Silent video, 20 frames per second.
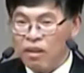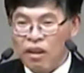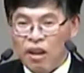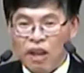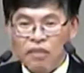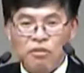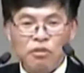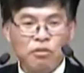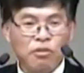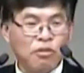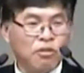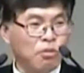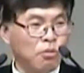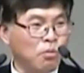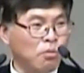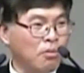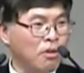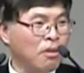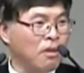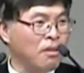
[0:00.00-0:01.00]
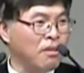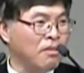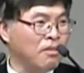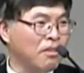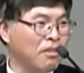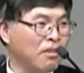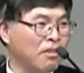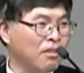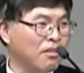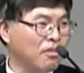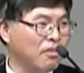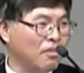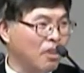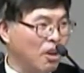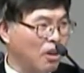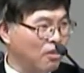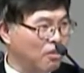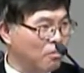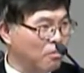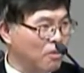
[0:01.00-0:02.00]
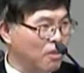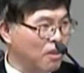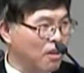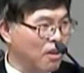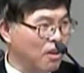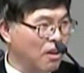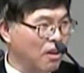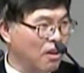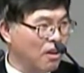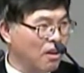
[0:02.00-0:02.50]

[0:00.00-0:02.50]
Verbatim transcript: 앉아서 기도를 하는데 되겠습니까?